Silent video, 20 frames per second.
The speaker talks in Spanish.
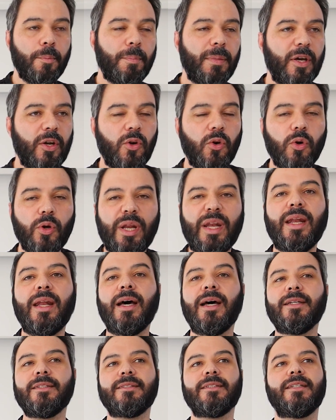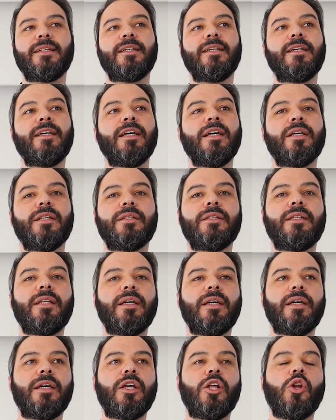pero nace
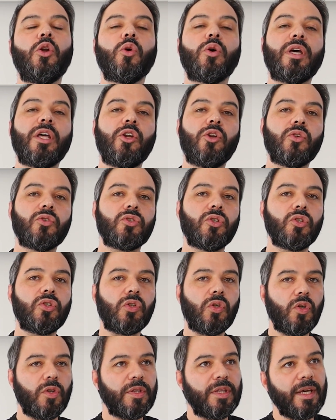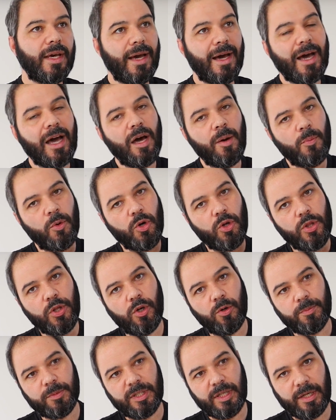de lo que nosotros dejamos de
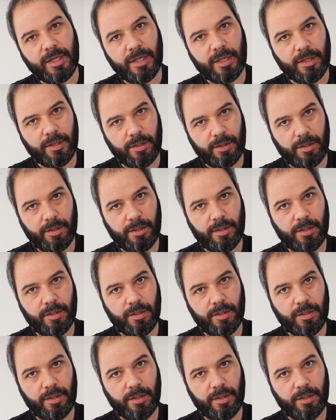obtener,